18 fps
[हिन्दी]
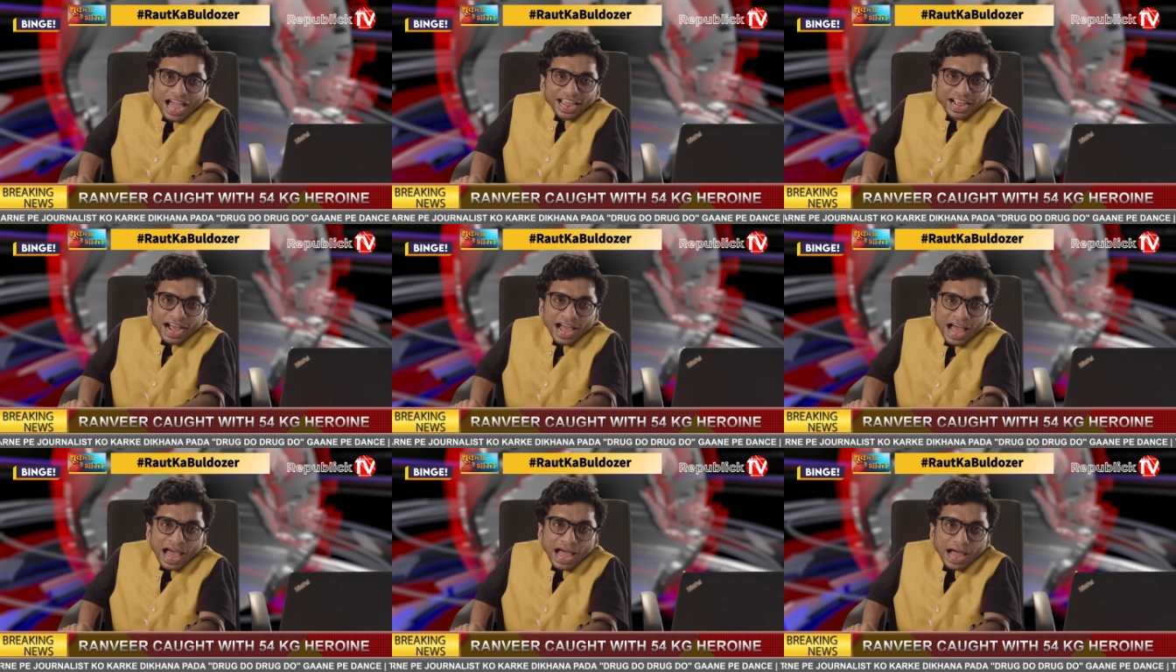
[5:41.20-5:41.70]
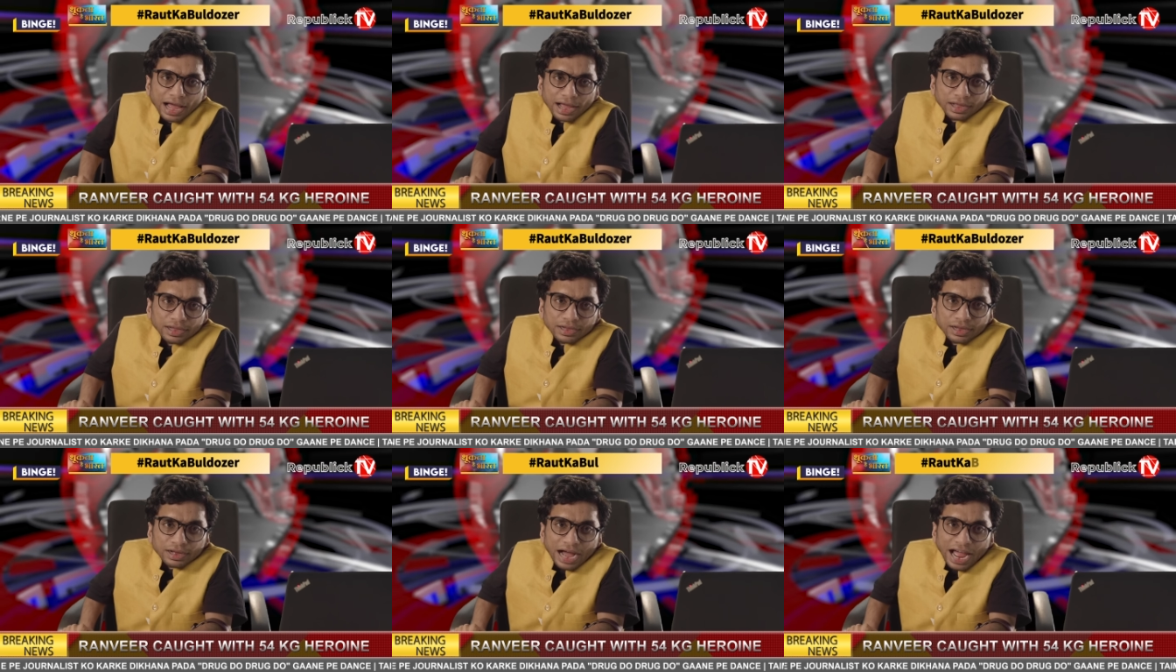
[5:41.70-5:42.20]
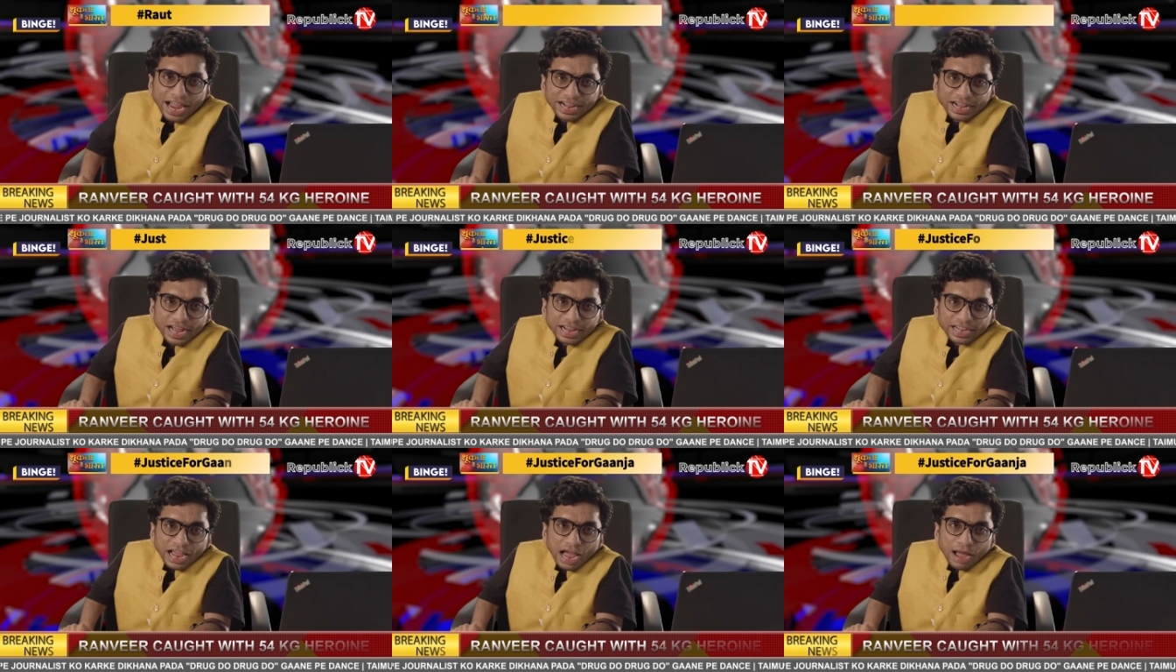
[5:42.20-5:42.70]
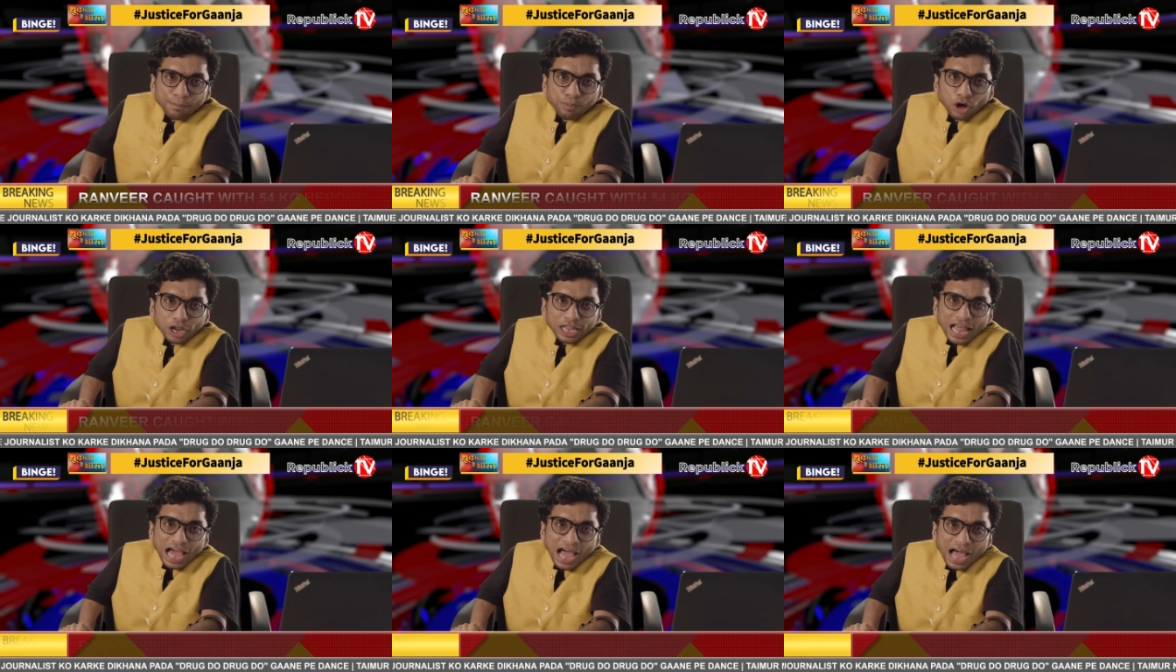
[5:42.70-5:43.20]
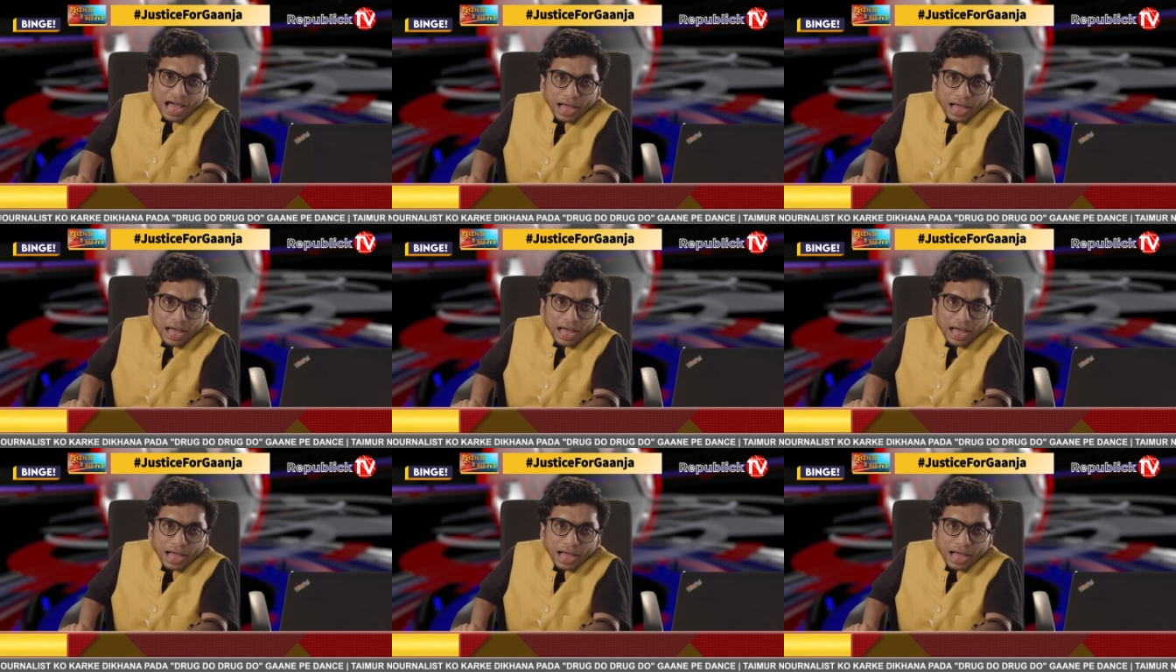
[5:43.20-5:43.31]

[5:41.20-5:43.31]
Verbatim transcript: आएगा आएगा क्या बोलना